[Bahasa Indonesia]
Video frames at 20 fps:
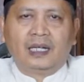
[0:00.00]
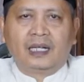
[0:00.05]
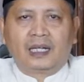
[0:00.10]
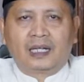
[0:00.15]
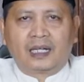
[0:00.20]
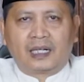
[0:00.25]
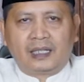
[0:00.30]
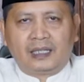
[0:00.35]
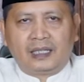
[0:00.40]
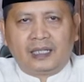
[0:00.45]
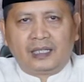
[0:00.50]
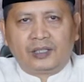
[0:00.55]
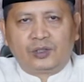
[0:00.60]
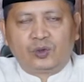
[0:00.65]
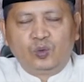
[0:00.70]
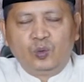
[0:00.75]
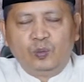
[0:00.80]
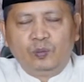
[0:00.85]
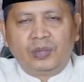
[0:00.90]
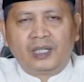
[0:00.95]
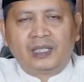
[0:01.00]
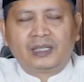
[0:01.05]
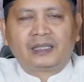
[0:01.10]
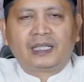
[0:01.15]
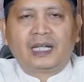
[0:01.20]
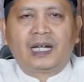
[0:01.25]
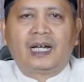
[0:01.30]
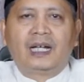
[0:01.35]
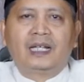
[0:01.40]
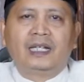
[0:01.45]
Karena sumber
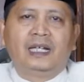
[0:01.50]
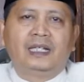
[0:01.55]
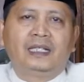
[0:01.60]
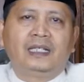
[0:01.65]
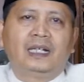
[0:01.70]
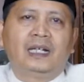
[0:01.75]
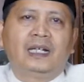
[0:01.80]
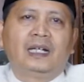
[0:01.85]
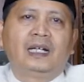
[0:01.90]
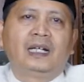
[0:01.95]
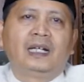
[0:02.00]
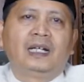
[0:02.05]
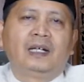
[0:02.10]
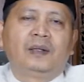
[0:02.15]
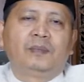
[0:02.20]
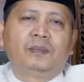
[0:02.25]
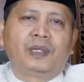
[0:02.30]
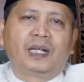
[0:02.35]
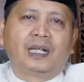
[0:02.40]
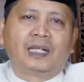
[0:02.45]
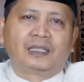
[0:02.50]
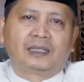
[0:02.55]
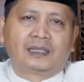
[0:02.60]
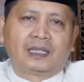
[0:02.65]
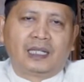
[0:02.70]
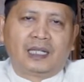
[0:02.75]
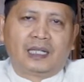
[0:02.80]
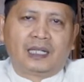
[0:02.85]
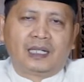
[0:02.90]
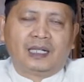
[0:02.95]
cahayanya
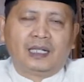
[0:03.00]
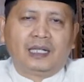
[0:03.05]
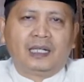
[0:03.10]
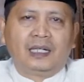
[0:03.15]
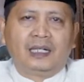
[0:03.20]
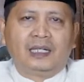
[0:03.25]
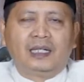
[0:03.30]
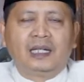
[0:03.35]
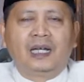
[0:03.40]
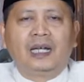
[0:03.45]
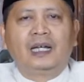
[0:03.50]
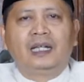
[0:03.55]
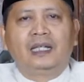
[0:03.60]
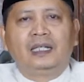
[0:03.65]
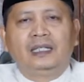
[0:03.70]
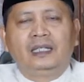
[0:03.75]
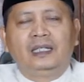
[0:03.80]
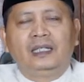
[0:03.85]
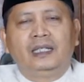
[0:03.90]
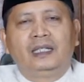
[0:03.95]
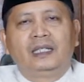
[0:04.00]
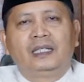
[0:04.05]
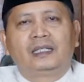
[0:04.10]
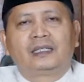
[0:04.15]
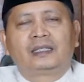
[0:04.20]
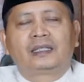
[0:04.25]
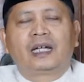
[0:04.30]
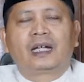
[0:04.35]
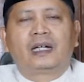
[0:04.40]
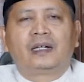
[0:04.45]
berasal dari
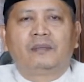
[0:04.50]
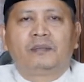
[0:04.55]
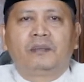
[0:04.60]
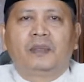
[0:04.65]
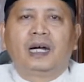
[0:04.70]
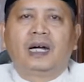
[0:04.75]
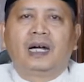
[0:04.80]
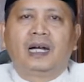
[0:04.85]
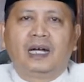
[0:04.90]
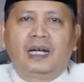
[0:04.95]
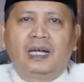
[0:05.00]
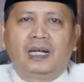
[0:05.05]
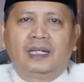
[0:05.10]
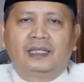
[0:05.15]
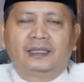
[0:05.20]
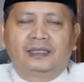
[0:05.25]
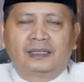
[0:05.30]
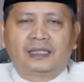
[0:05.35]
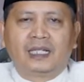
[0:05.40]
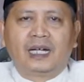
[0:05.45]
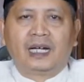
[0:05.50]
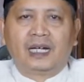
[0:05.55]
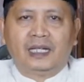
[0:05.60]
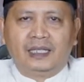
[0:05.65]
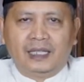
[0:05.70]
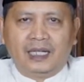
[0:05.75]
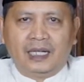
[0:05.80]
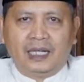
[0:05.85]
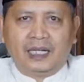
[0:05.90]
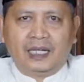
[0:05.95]
Sang Maha
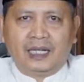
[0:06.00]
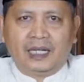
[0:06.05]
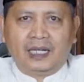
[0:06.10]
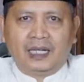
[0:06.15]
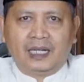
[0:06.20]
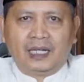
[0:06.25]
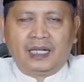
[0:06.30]
Cahaya.